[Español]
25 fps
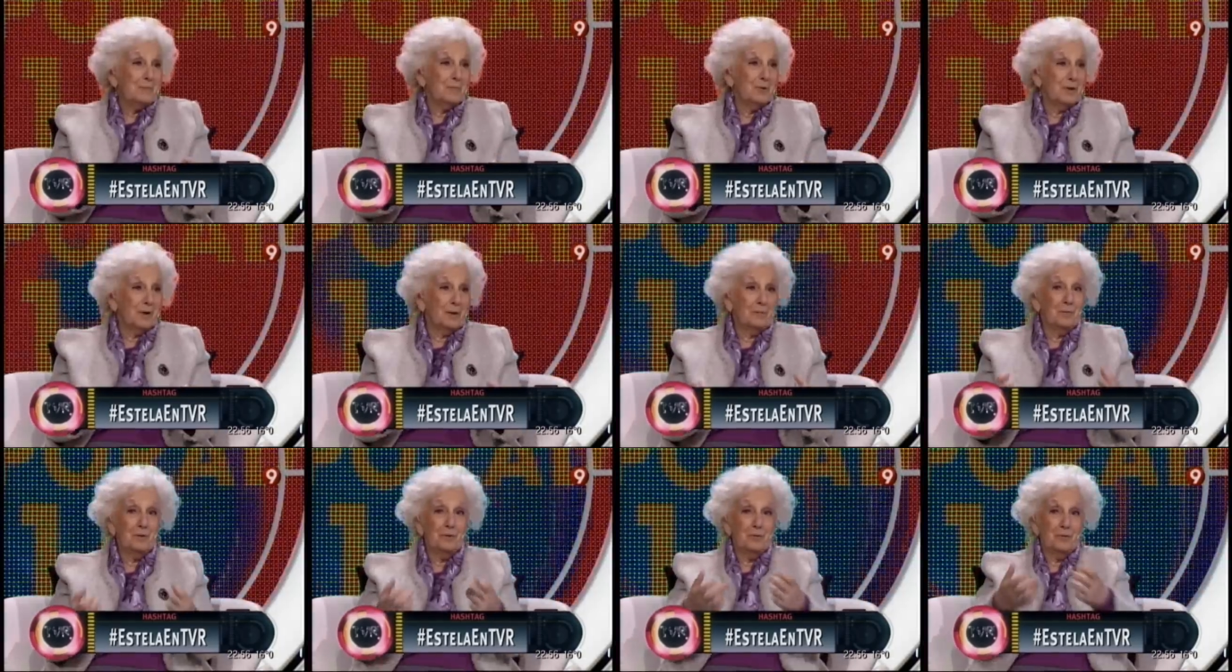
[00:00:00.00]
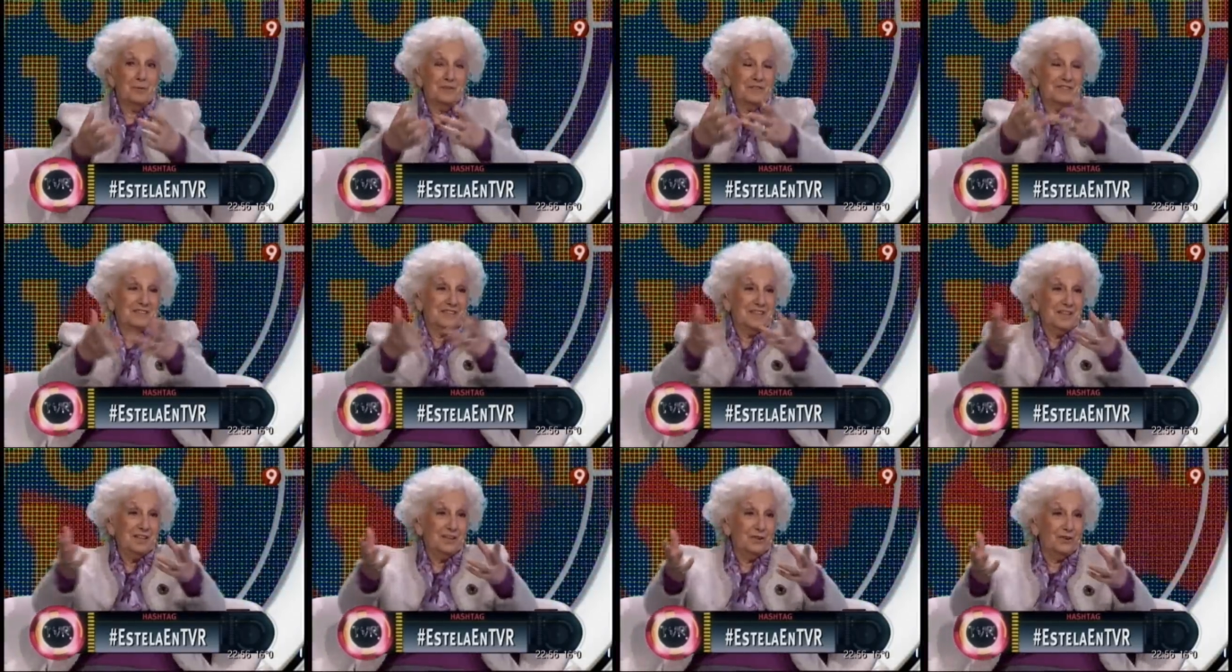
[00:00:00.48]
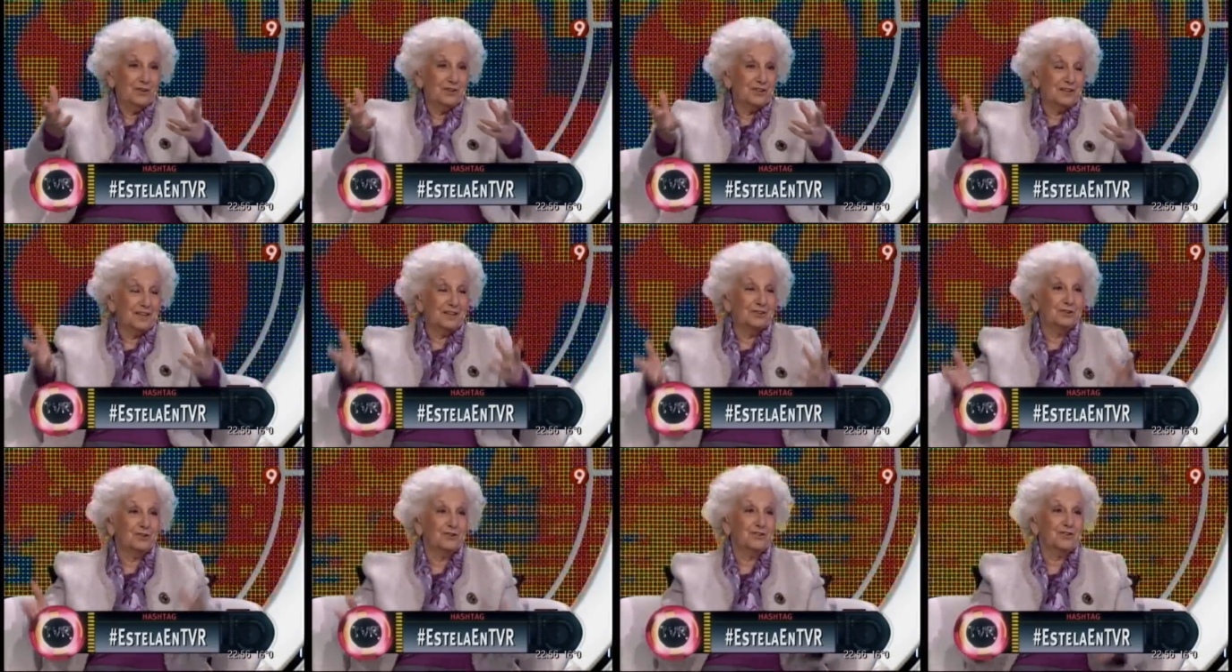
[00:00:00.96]
los mismos vecinos de
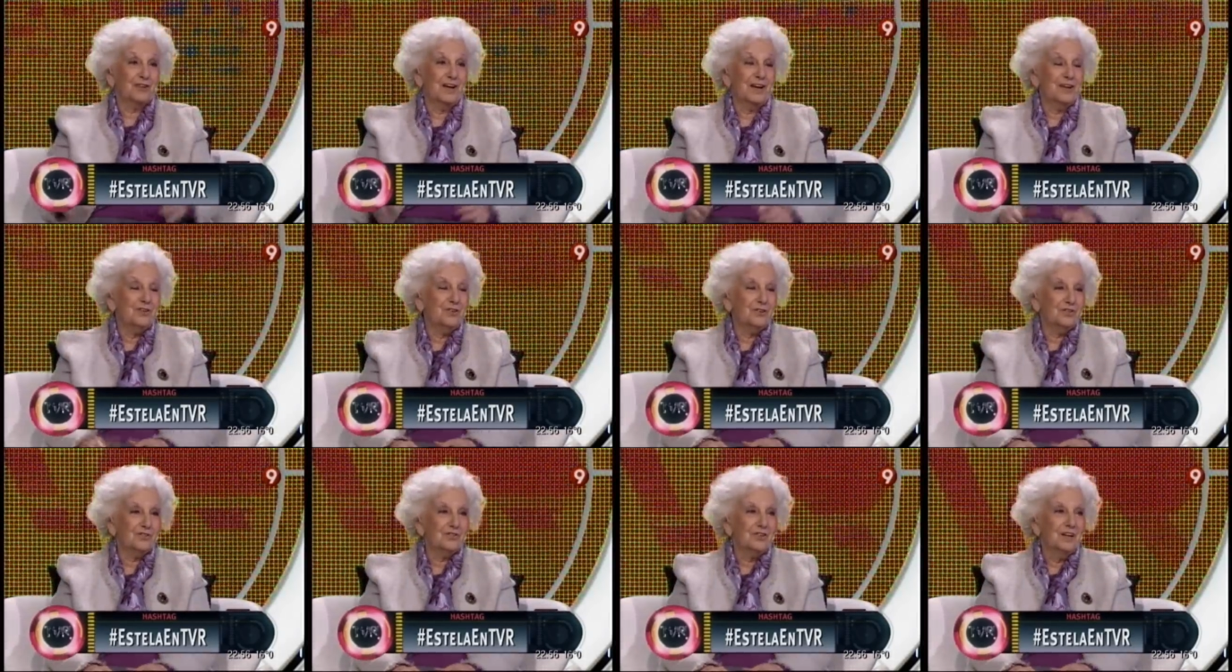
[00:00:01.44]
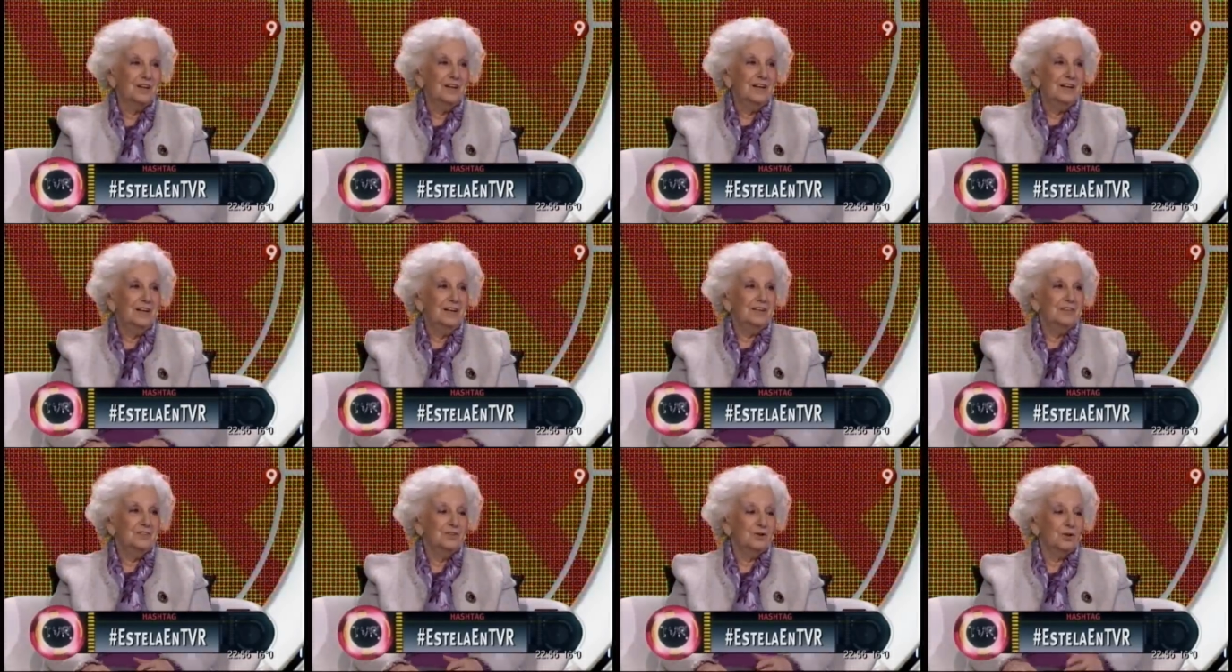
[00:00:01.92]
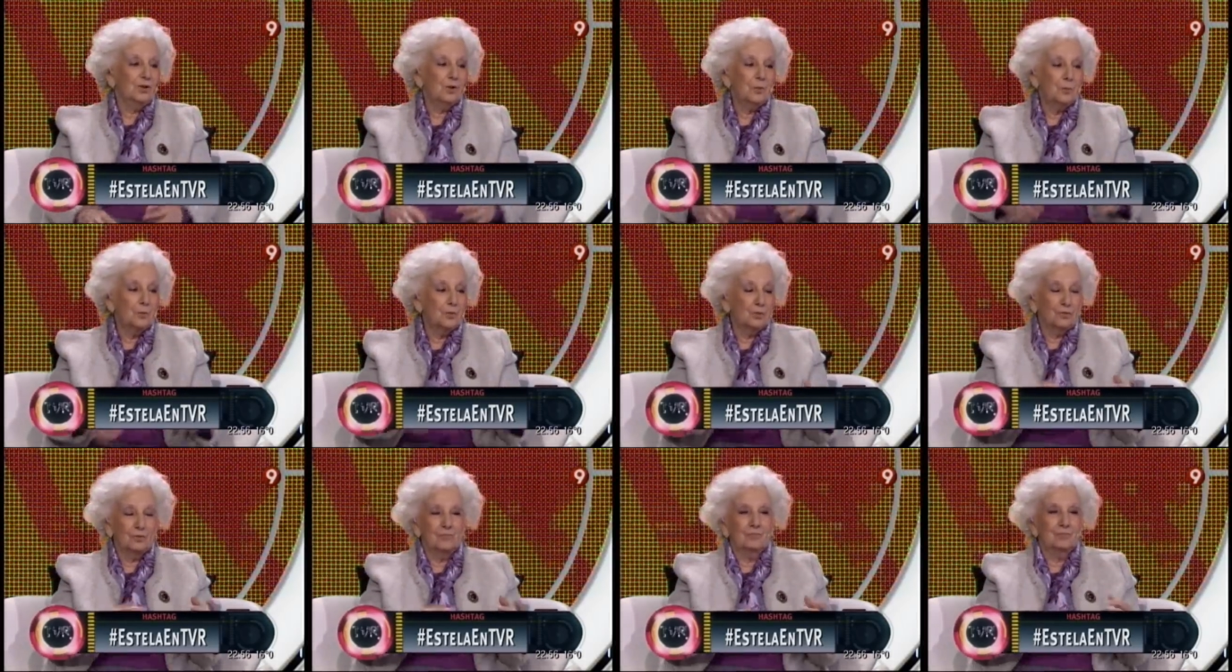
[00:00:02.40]
tantos años. Yo
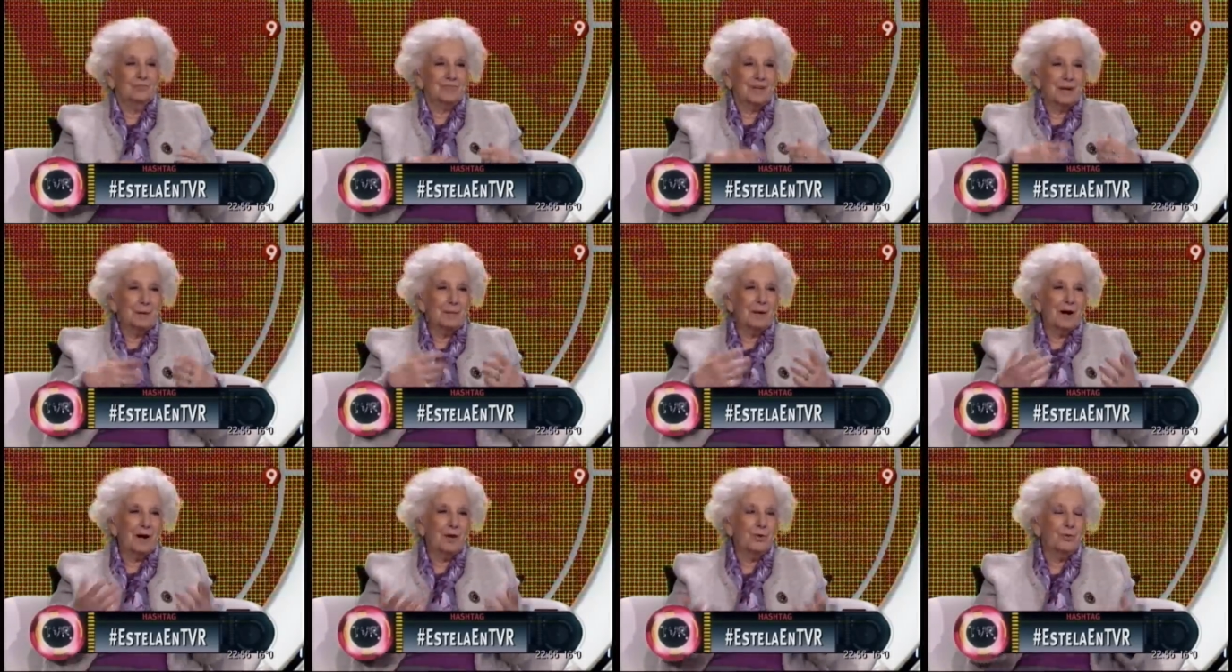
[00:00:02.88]
como trabajo